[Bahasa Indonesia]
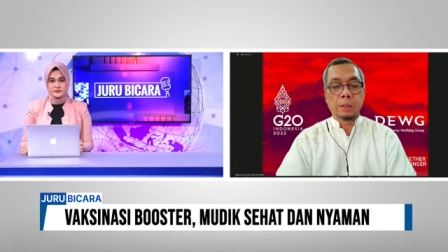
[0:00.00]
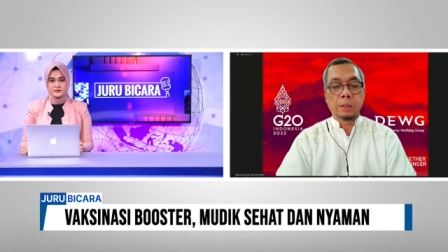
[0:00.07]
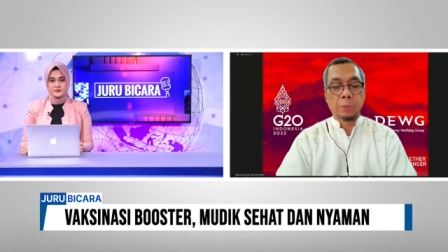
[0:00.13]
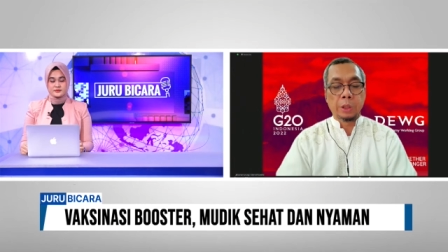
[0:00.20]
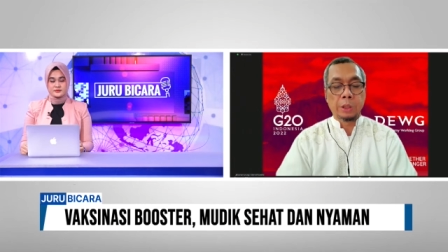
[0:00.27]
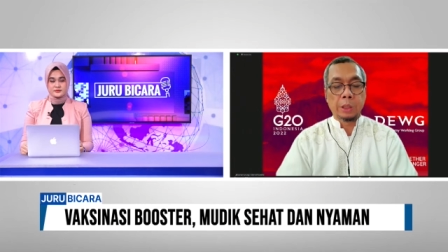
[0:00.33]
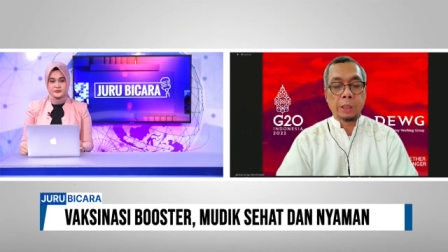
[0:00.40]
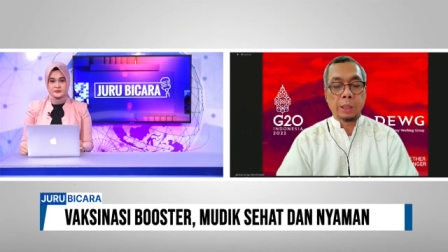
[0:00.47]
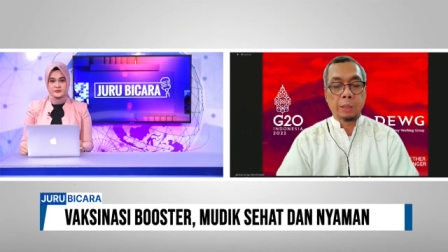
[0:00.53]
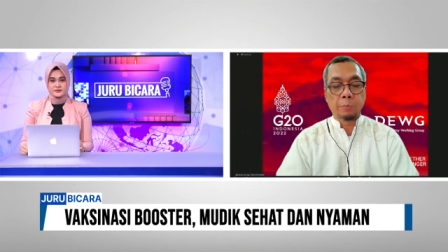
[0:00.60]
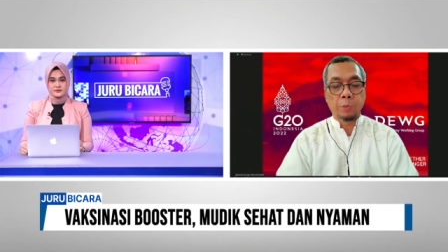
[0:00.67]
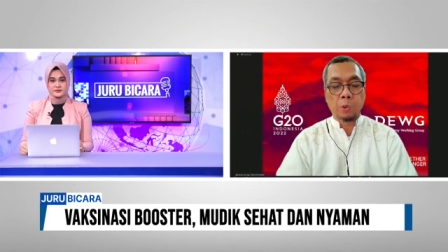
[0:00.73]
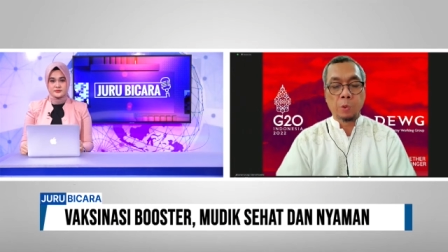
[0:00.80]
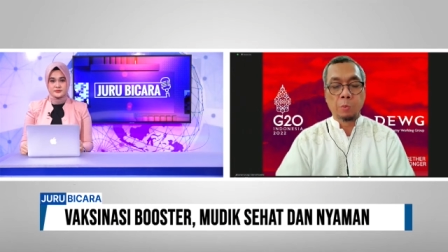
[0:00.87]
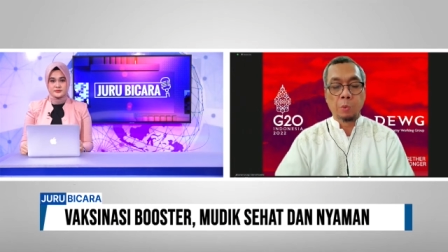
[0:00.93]
Kementerian
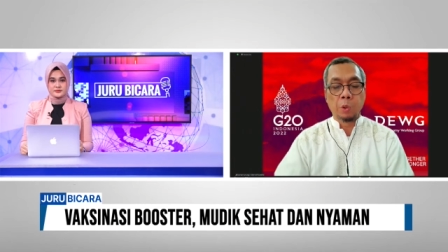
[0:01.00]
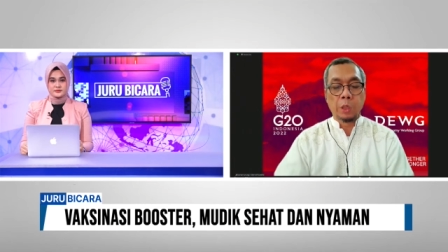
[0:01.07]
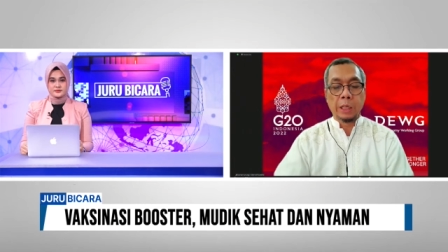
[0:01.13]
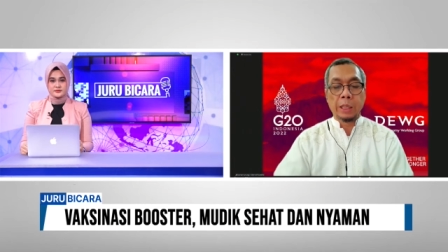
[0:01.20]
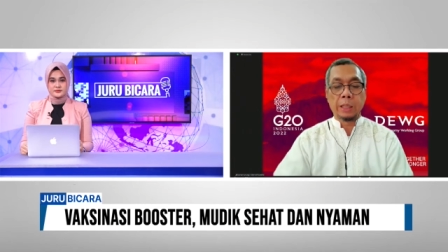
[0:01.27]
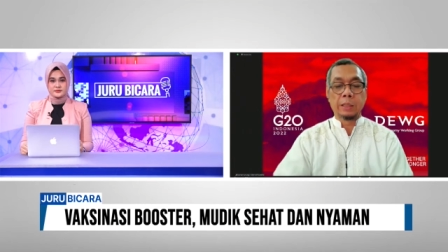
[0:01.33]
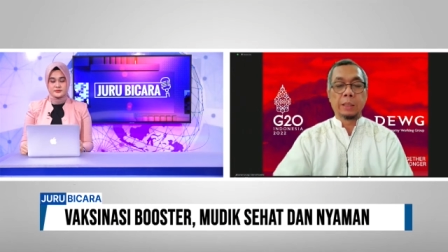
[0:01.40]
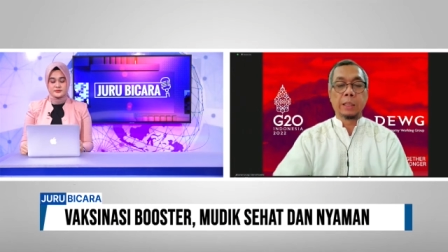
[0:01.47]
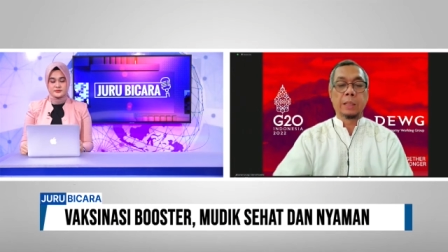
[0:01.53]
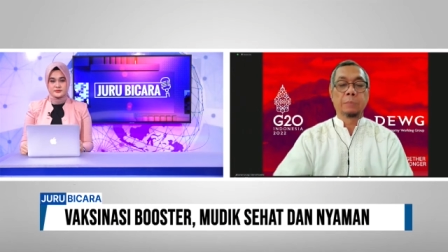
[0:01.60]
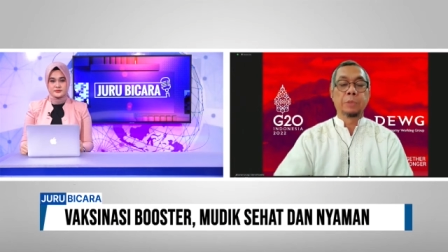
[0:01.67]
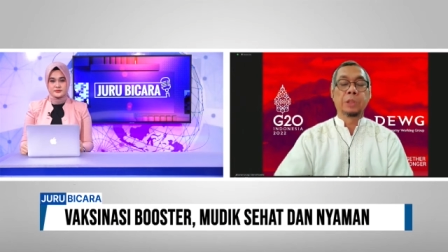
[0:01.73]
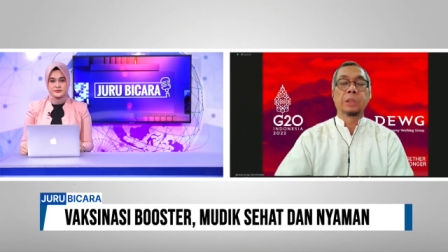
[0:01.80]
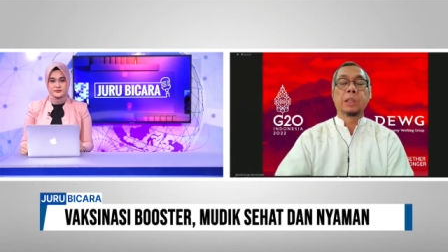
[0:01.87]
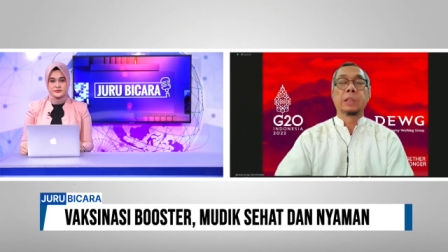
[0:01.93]
Perhubungan ya,
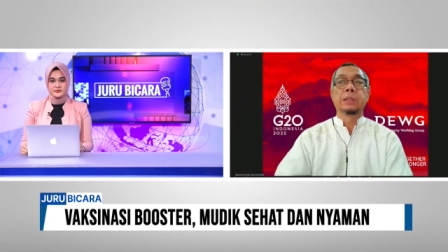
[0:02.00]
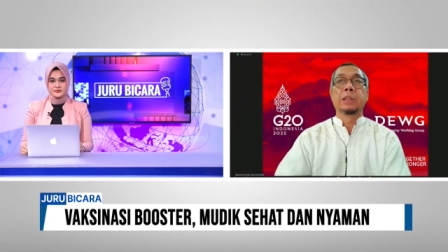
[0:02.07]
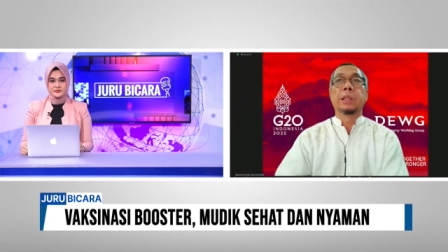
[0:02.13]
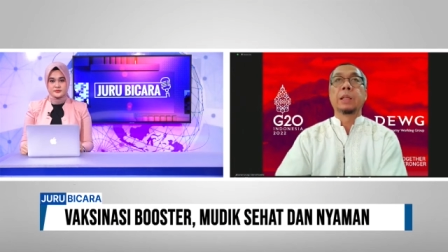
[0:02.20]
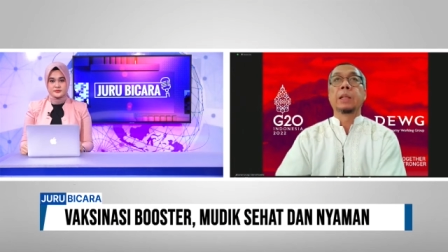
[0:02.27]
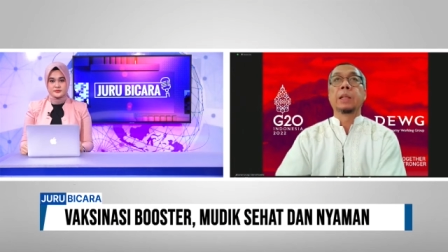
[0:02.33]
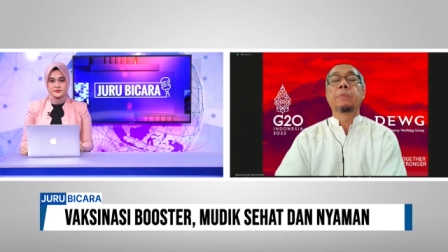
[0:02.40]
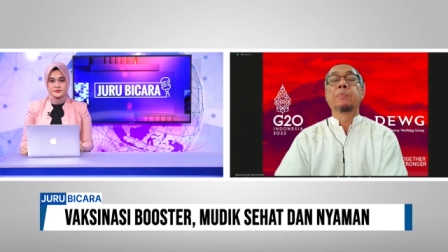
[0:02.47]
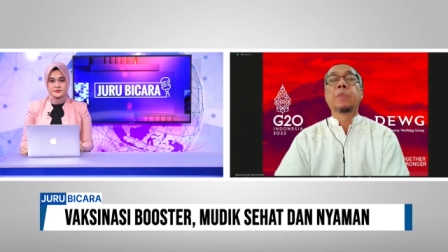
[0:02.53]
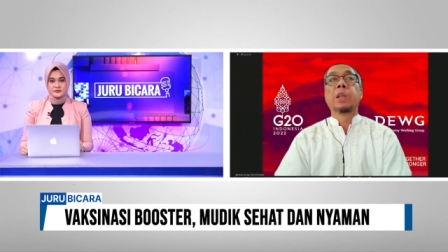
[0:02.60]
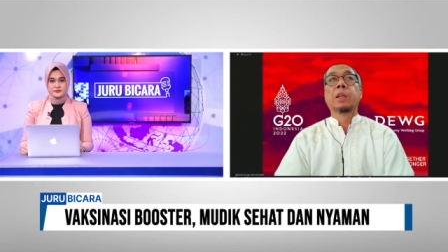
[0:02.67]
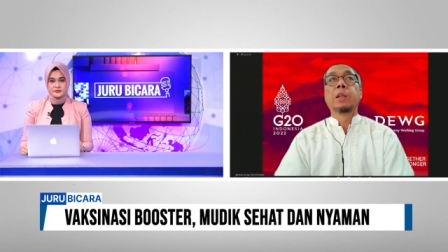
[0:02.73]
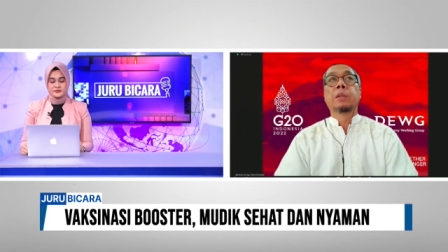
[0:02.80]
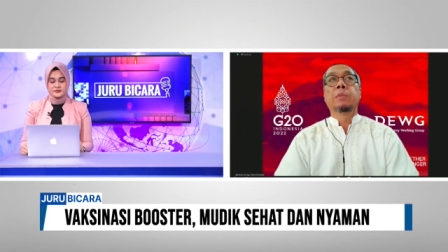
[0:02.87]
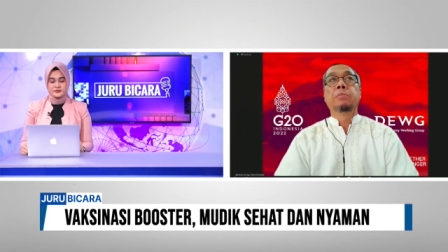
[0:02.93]
misalnya
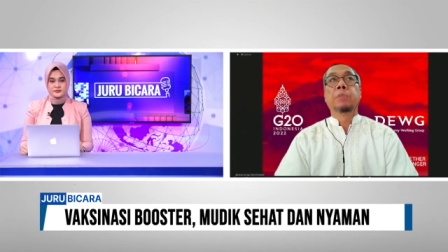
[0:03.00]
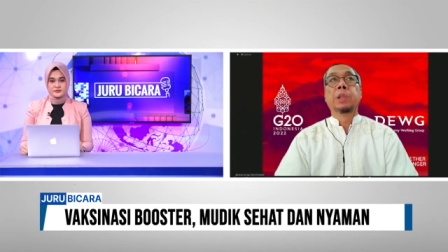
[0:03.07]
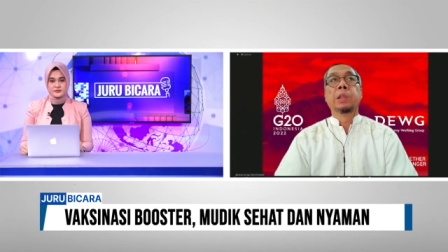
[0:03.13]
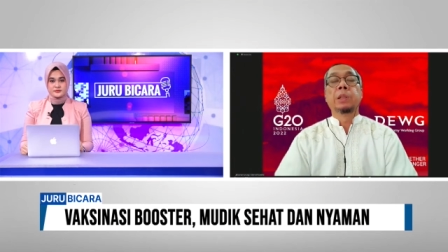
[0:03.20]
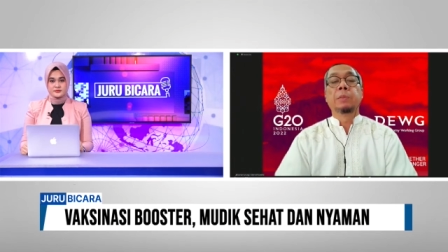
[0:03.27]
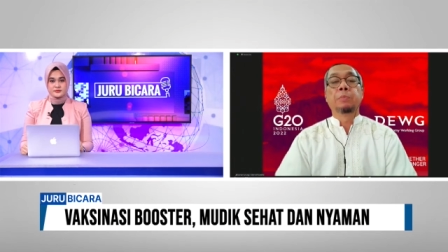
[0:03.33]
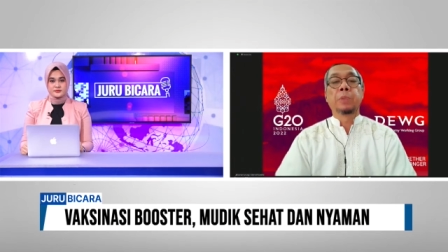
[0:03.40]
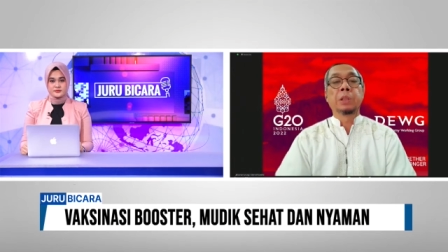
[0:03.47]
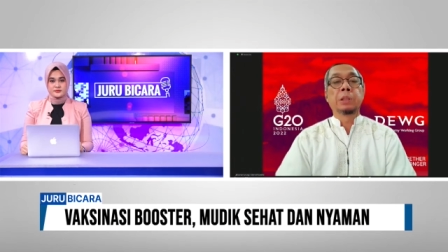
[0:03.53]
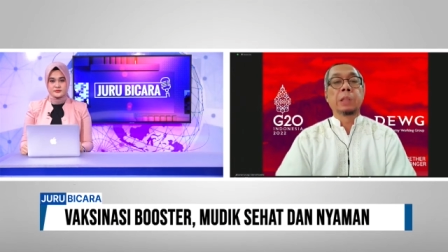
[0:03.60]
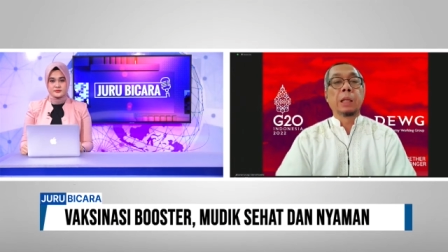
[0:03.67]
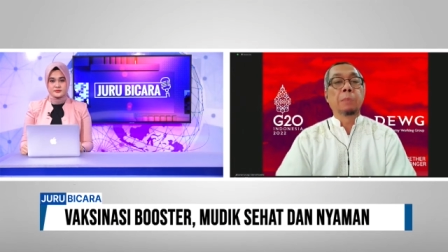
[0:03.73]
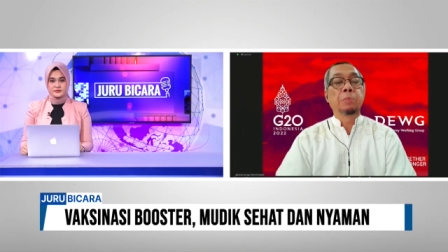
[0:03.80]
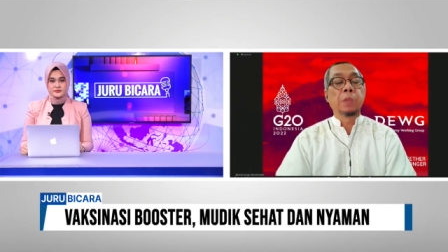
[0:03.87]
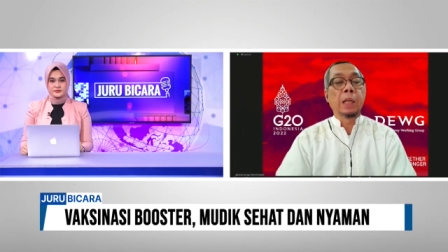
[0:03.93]

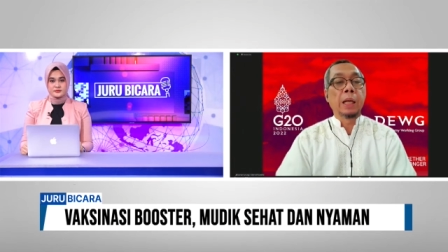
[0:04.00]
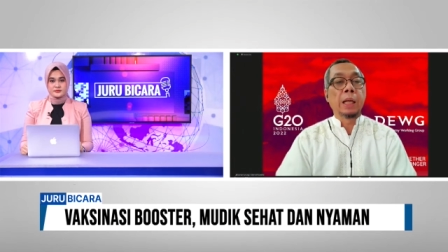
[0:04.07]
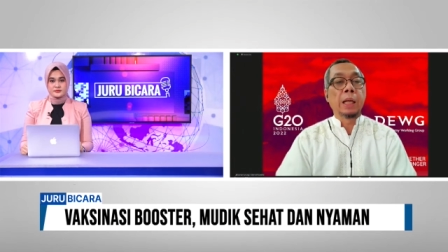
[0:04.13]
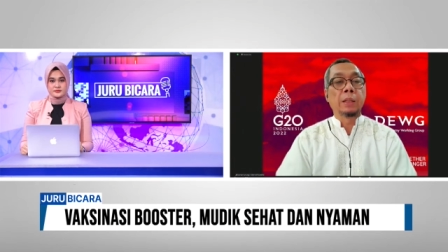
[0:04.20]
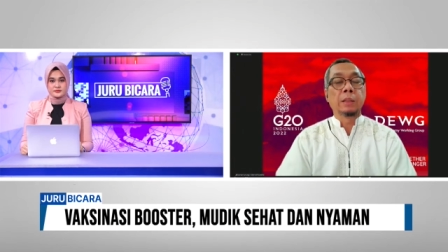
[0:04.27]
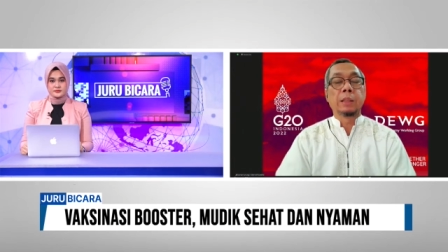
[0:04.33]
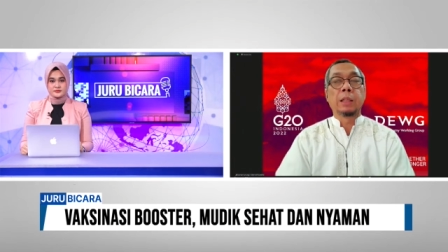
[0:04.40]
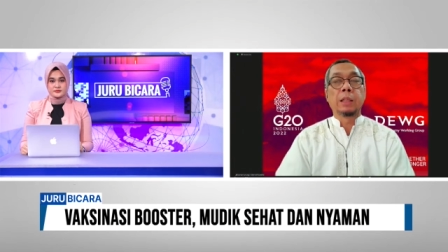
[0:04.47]
mempersiapkan ya,